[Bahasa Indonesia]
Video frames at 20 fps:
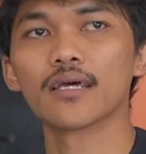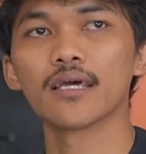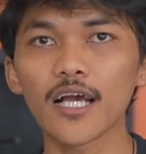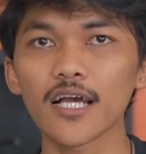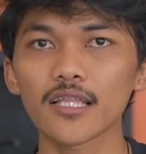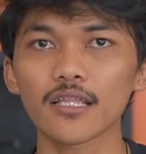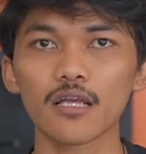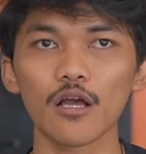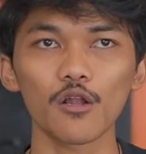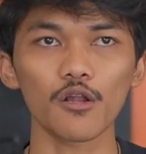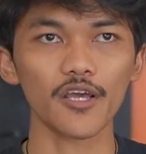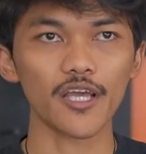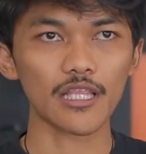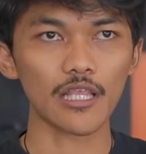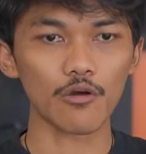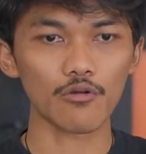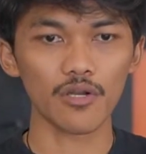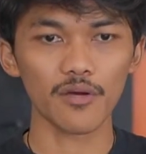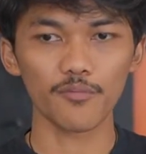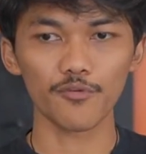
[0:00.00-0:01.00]
Ingat kalau
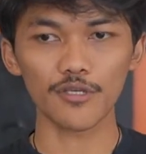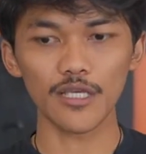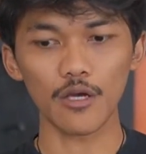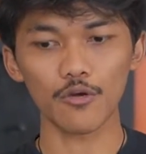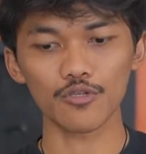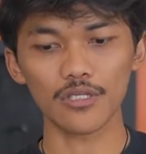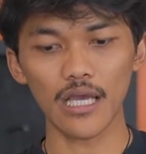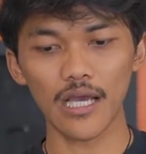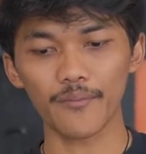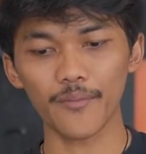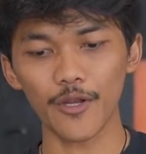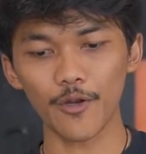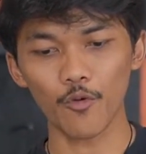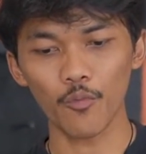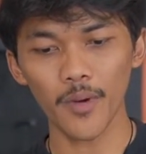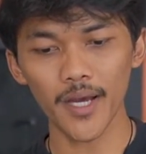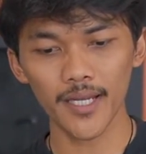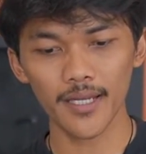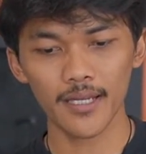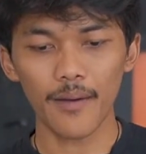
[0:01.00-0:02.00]
kita udah punya usaha
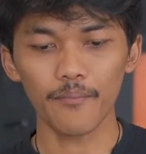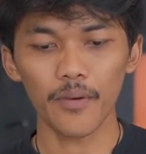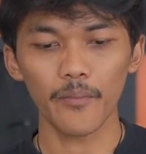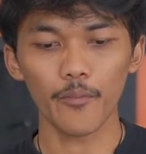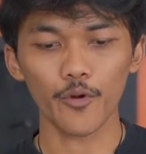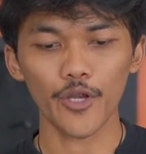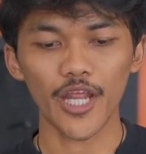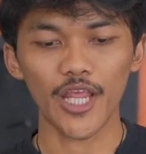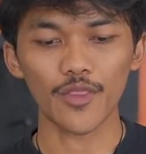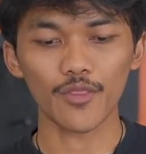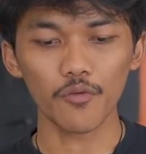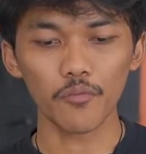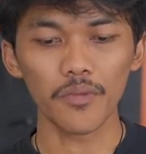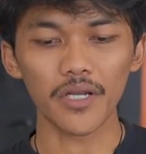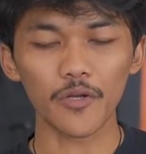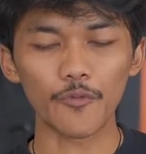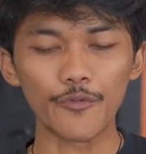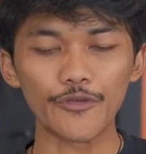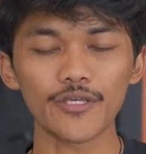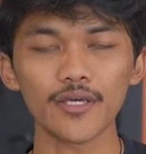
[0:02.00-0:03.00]
minuman, apapun itu
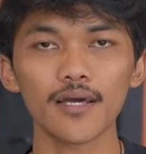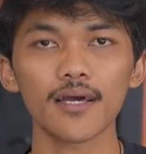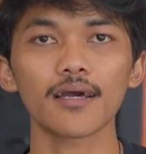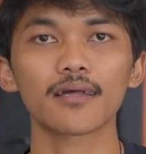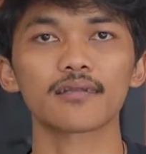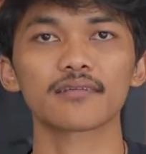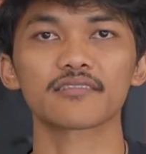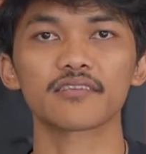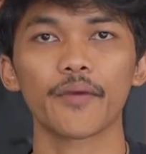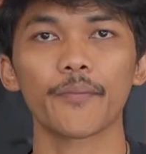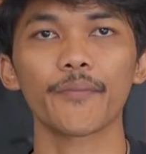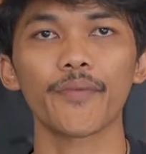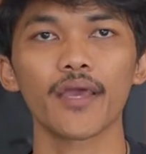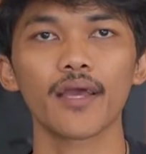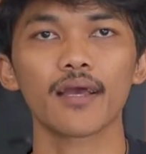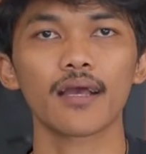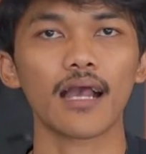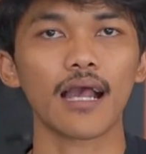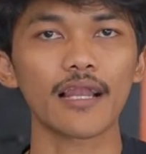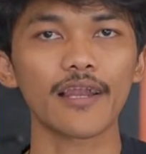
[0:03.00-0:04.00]
menunya, resepnya,
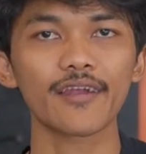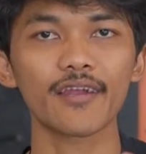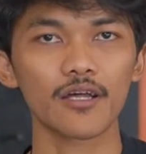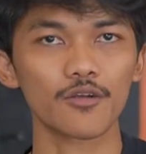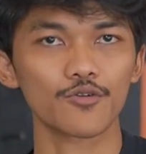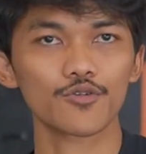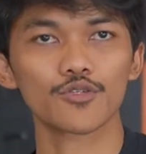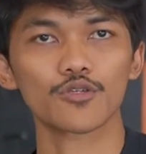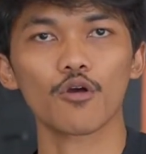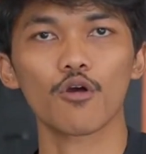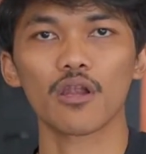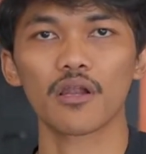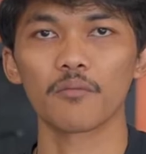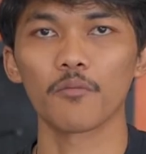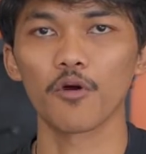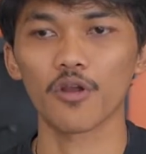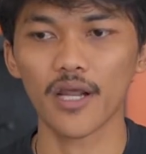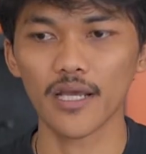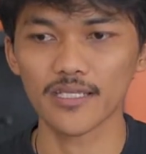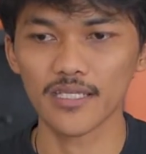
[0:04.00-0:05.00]
kalian harus
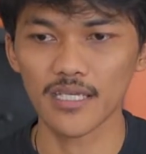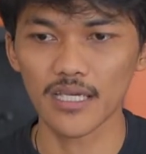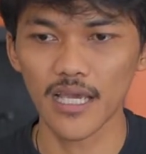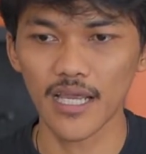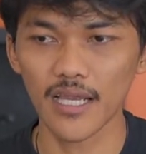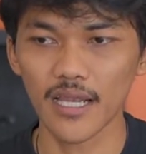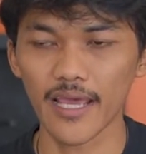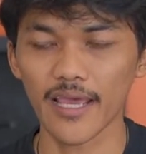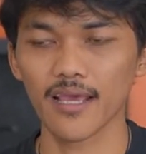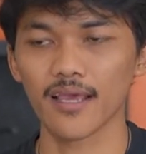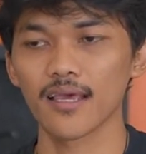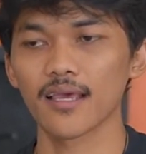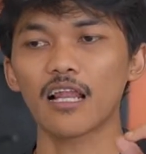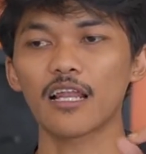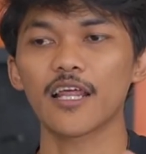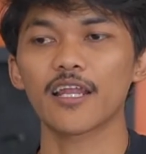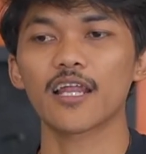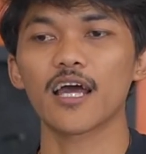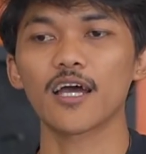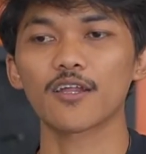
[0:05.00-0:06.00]
kolaborasiin, eh
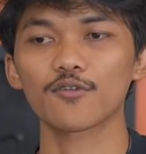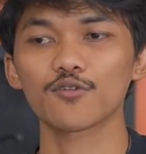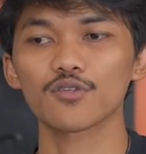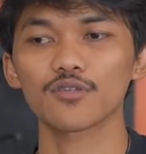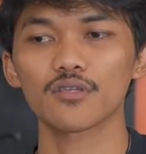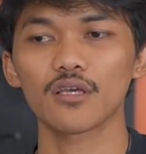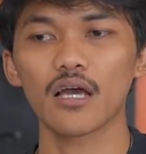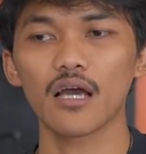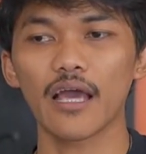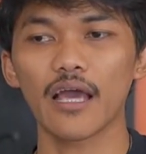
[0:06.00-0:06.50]
kalian harus